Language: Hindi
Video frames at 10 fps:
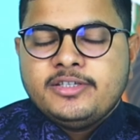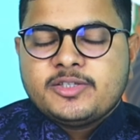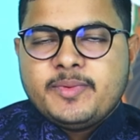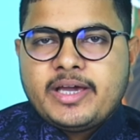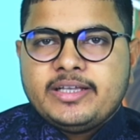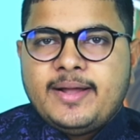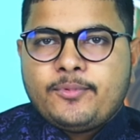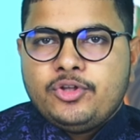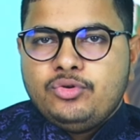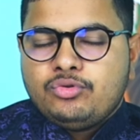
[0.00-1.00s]
जिसमें गैज
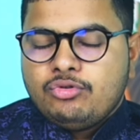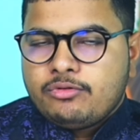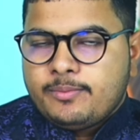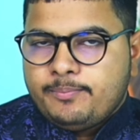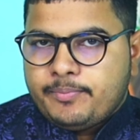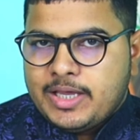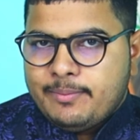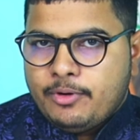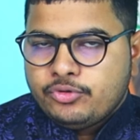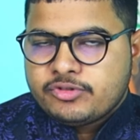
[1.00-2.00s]
आपको यूट्यूब
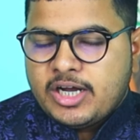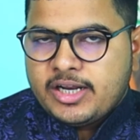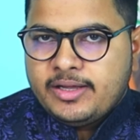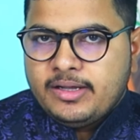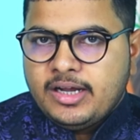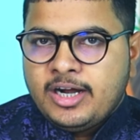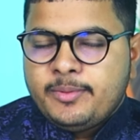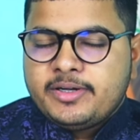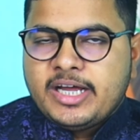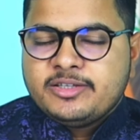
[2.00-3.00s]
के बहुत सारे
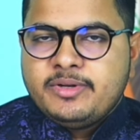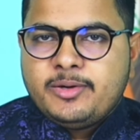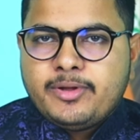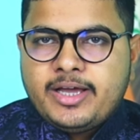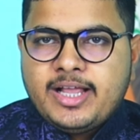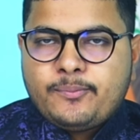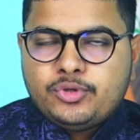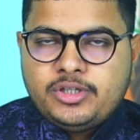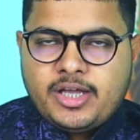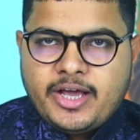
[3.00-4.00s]
एडवर्टाइजमेंट में गए
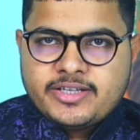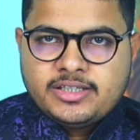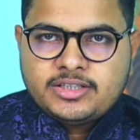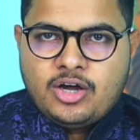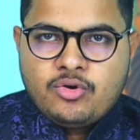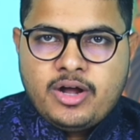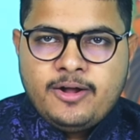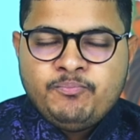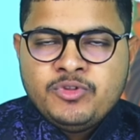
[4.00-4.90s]
आपको दिखाया जाता होगा